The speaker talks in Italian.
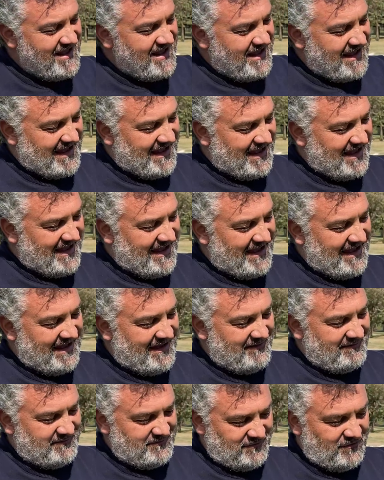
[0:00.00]

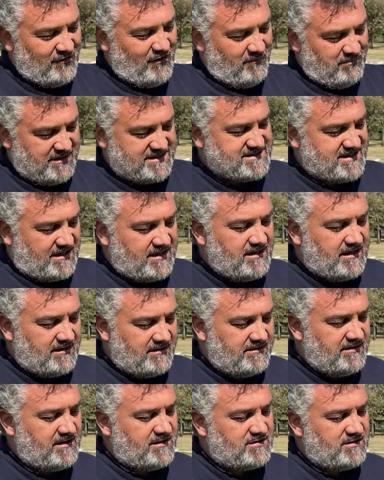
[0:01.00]
E non l'ho presa nella,
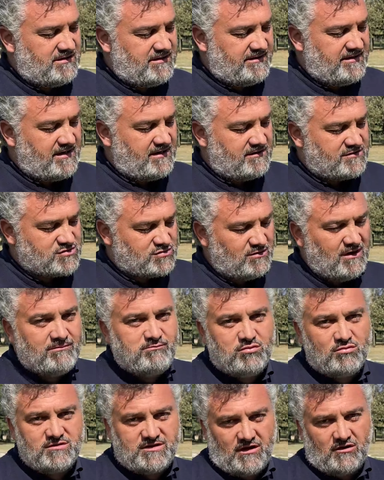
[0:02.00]
nel, nel, sulla
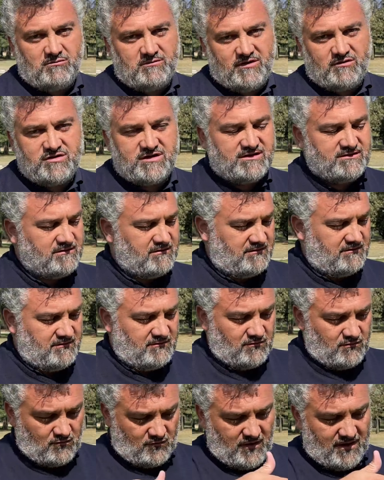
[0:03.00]
punta come ogni
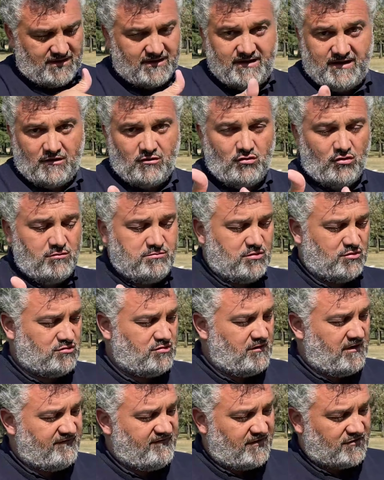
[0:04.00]
qualche colpo tu
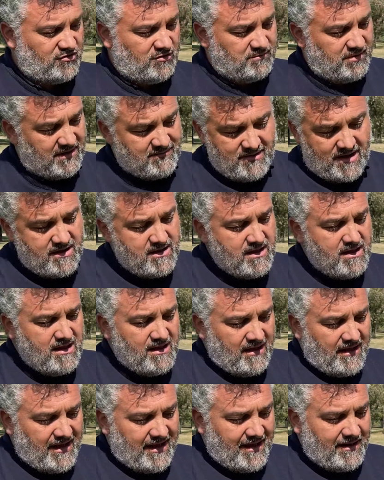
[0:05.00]
hai fatto prima.
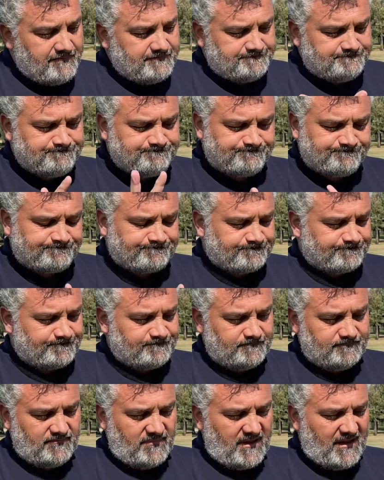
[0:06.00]
E
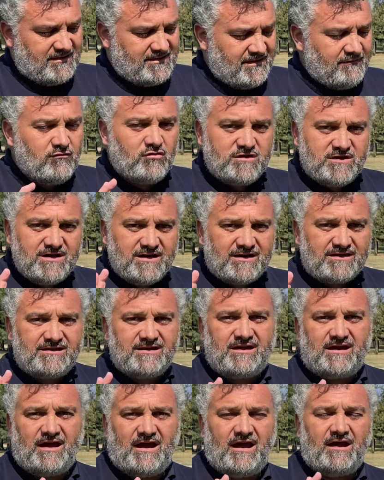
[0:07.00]
devo dirti
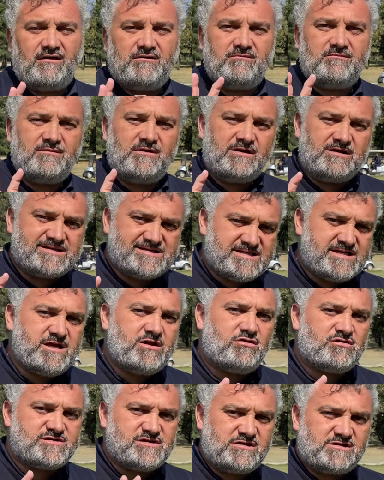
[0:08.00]
che sì,
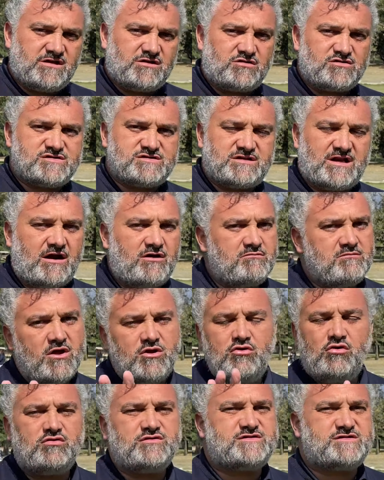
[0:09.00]
l'ho sentito strano, ma
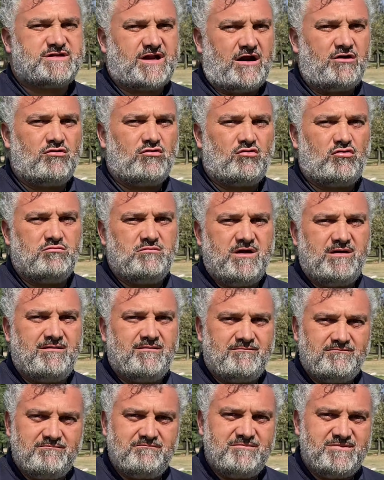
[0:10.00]
non strano come
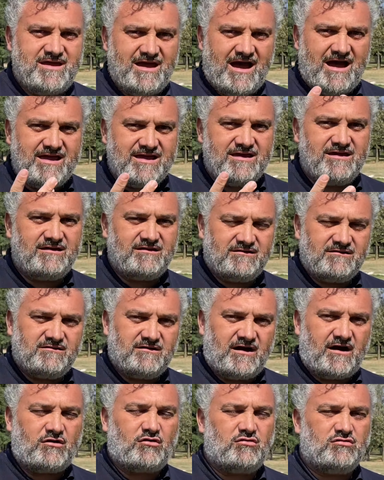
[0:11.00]
mi hai
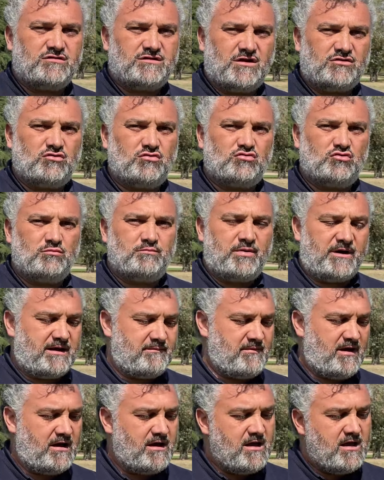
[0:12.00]
raccontato ah, tu
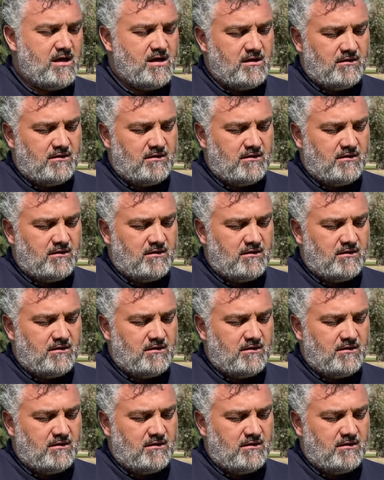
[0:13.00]
prima. Ok.